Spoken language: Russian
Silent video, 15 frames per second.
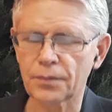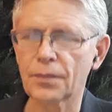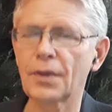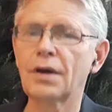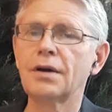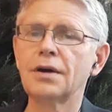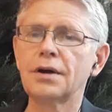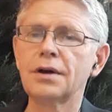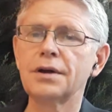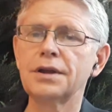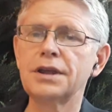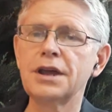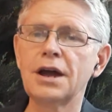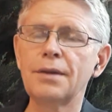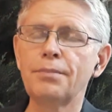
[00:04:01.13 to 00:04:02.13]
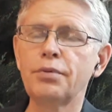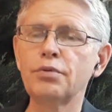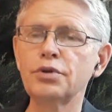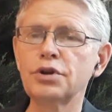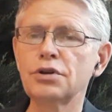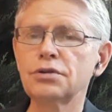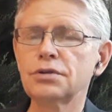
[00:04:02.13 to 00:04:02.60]
Э, я
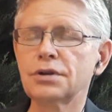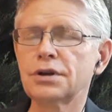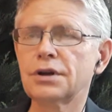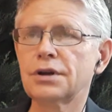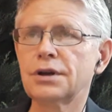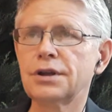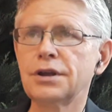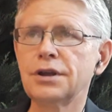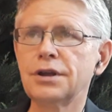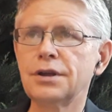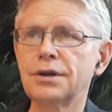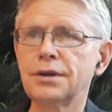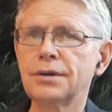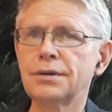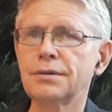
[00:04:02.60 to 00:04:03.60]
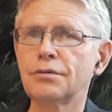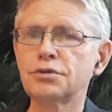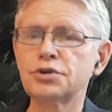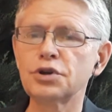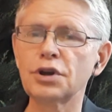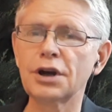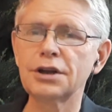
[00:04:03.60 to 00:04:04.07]
понял и
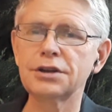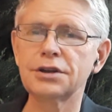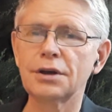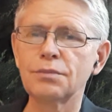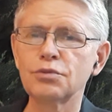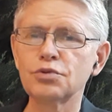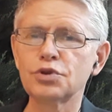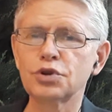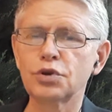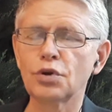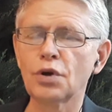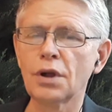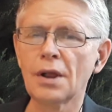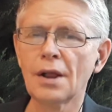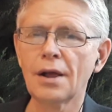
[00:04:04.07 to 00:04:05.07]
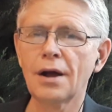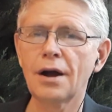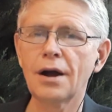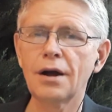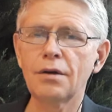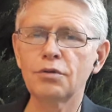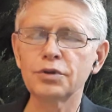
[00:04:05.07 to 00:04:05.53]
очень рад тому, что
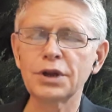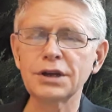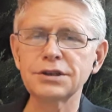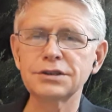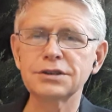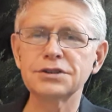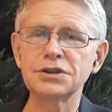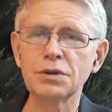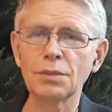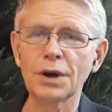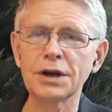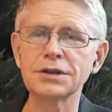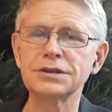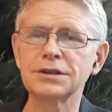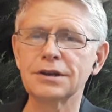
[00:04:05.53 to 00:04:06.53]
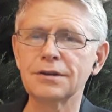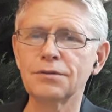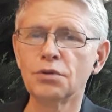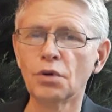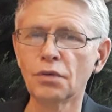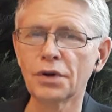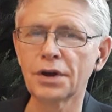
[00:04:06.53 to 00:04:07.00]
у нас снимается
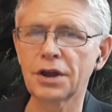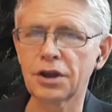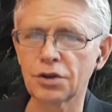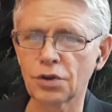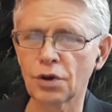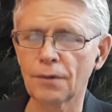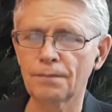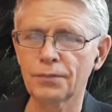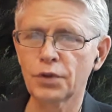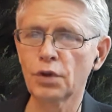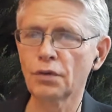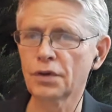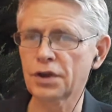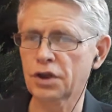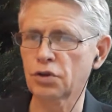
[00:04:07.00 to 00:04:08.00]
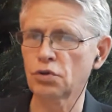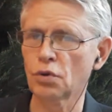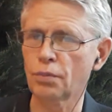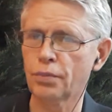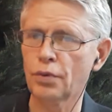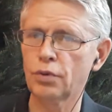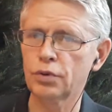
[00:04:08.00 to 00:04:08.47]
новое кино. Новое кино
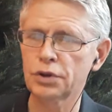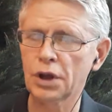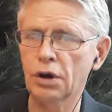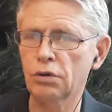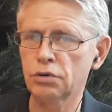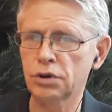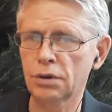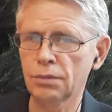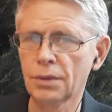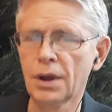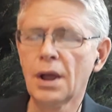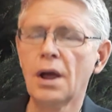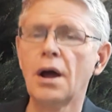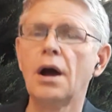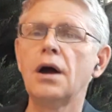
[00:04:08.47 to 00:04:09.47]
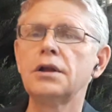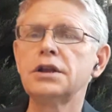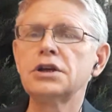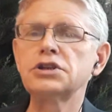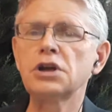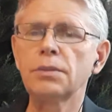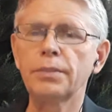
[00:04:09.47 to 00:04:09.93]
по доходам – а
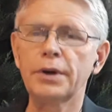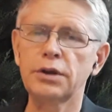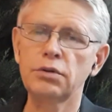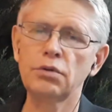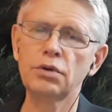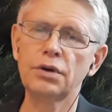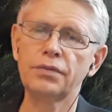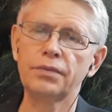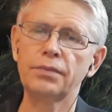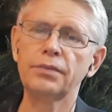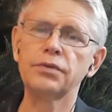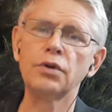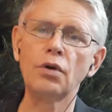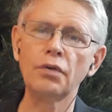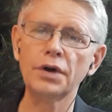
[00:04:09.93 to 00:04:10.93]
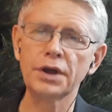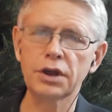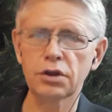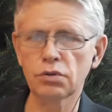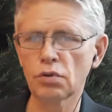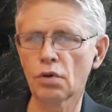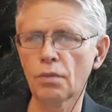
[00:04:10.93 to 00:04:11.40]
наших партнеров новое
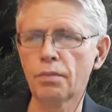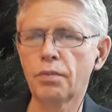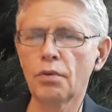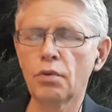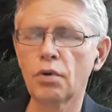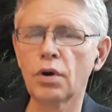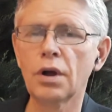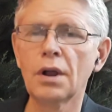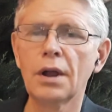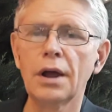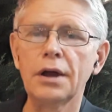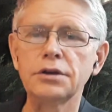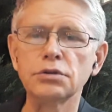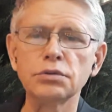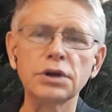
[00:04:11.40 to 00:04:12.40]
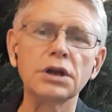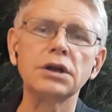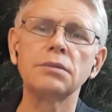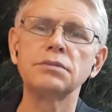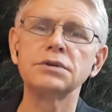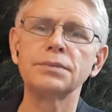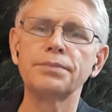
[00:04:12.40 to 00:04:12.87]
кино по
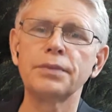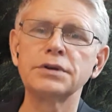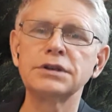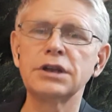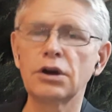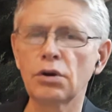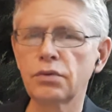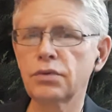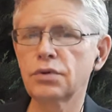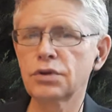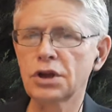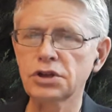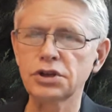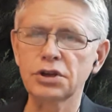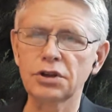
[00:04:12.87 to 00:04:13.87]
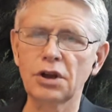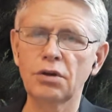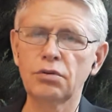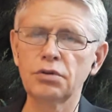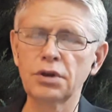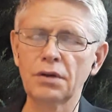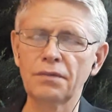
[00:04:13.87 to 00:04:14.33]
результатам по здоровью наших
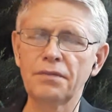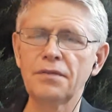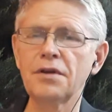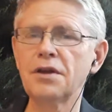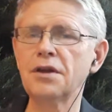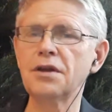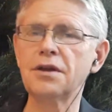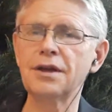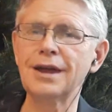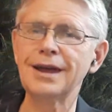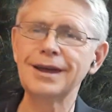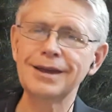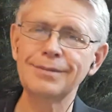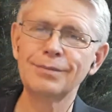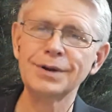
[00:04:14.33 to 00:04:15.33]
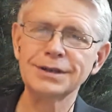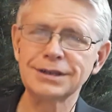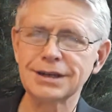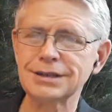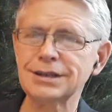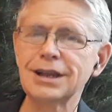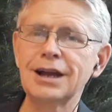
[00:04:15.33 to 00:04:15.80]
доходов. И мы
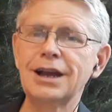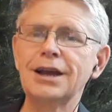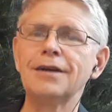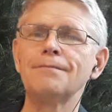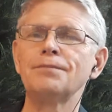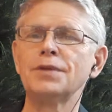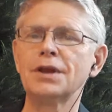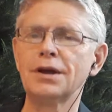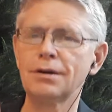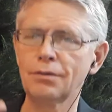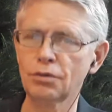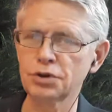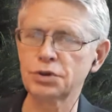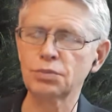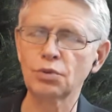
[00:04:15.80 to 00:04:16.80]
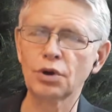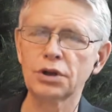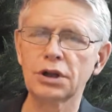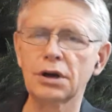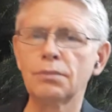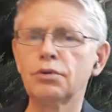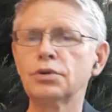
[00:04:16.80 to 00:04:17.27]
создали, э, очень много
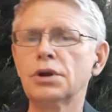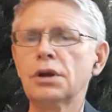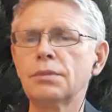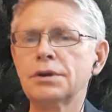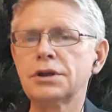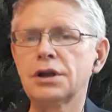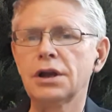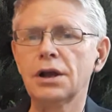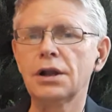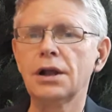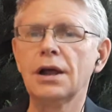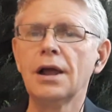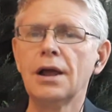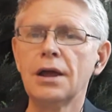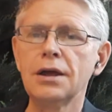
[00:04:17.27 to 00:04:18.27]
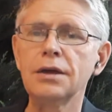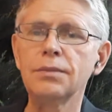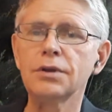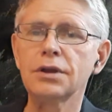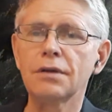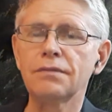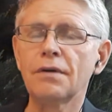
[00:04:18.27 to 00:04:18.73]
наработали материала
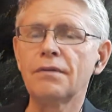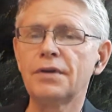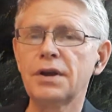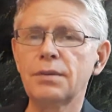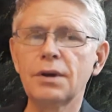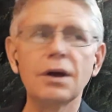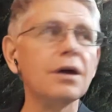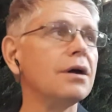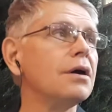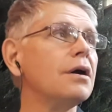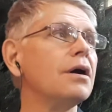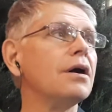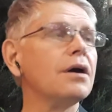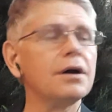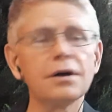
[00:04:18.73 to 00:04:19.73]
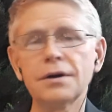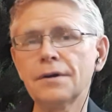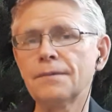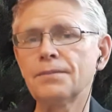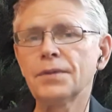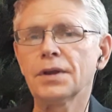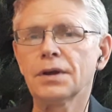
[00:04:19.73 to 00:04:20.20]
именно во время
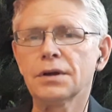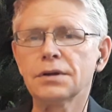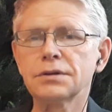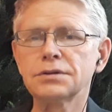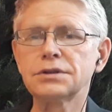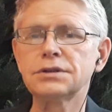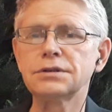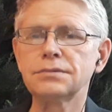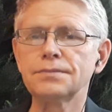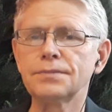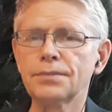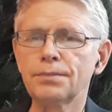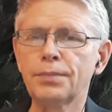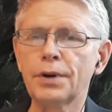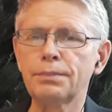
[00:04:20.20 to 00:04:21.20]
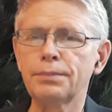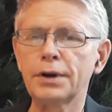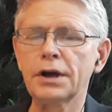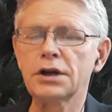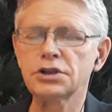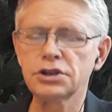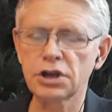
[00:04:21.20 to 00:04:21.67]
а, э,
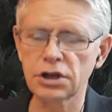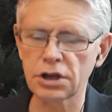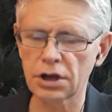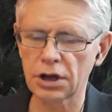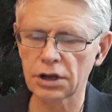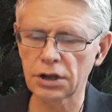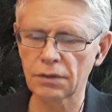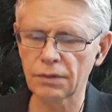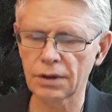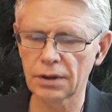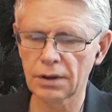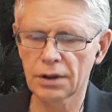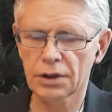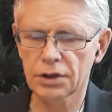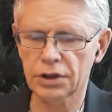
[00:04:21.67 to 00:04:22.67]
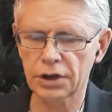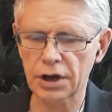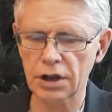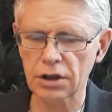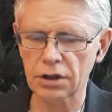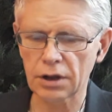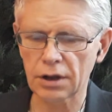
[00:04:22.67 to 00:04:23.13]
прохождения этого
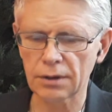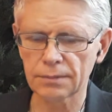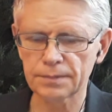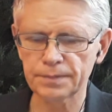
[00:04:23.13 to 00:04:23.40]
тренинга.